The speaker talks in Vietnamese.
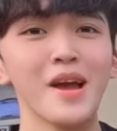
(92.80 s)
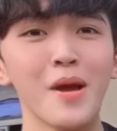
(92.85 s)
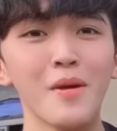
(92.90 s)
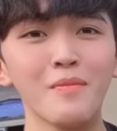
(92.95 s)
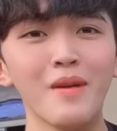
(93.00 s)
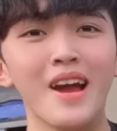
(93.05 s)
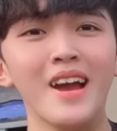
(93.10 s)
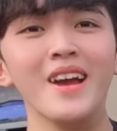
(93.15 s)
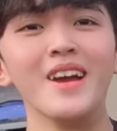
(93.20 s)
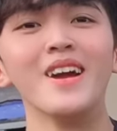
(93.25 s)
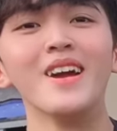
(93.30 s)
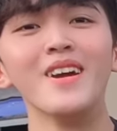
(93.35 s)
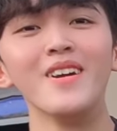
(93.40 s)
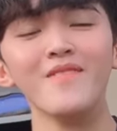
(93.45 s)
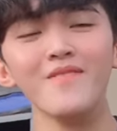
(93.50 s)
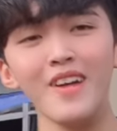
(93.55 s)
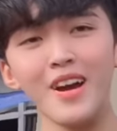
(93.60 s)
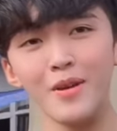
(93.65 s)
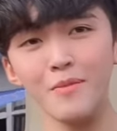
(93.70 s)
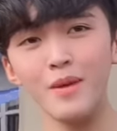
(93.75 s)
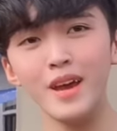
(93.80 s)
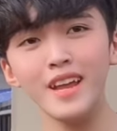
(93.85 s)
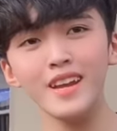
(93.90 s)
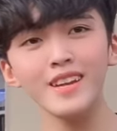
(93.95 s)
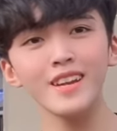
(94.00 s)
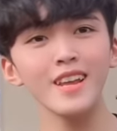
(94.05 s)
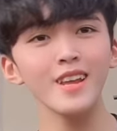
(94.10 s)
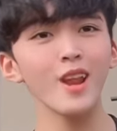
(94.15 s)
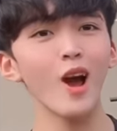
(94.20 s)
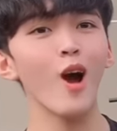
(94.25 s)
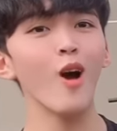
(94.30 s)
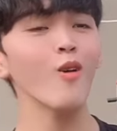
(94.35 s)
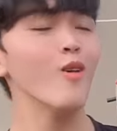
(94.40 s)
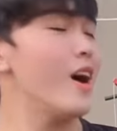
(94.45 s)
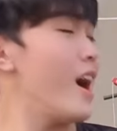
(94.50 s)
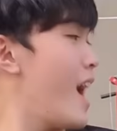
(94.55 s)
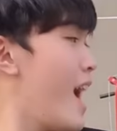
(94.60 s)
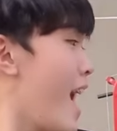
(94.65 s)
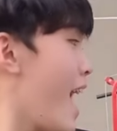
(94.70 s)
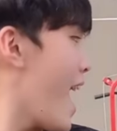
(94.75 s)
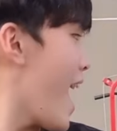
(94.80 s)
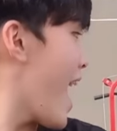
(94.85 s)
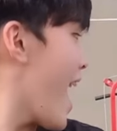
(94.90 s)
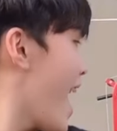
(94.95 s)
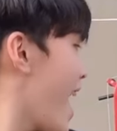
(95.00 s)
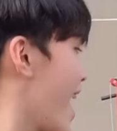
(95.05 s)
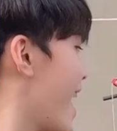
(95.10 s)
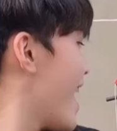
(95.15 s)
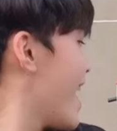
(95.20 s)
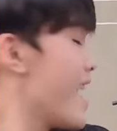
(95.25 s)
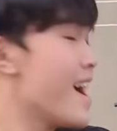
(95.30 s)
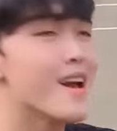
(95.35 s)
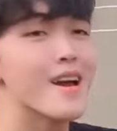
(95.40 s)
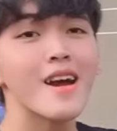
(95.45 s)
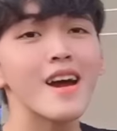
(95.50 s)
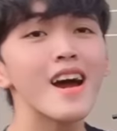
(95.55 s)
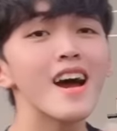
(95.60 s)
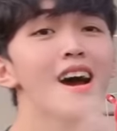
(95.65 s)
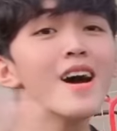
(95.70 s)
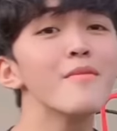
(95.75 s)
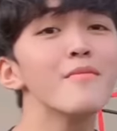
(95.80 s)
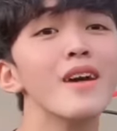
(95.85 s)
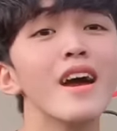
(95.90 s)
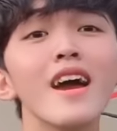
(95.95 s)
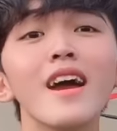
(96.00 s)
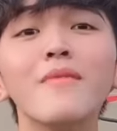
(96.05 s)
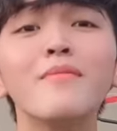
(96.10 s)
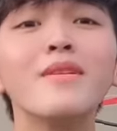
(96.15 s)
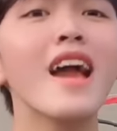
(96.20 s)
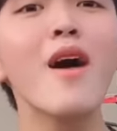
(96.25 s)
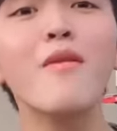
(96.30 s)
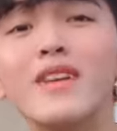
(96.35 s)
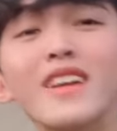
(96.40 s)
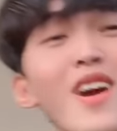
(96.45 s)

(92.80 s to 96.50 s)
bằng bằng pin đi đổ uh, uh, bê giờ mới